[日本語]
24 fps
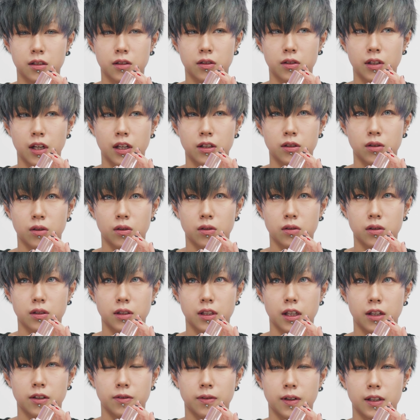その後
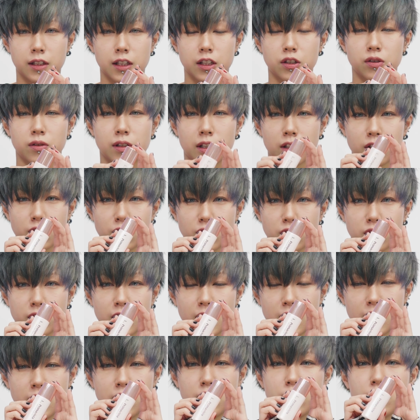つけるファンデーションが
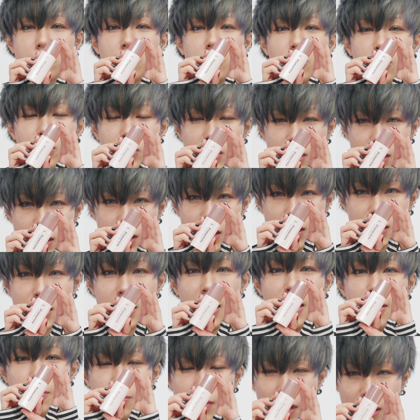崩れにくいようにし
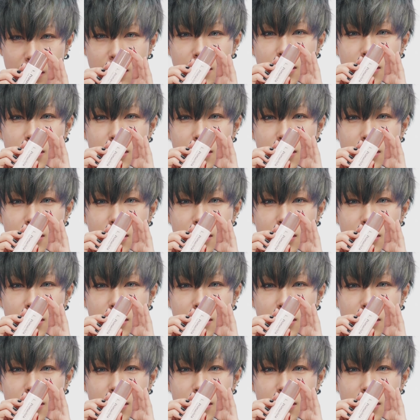ていま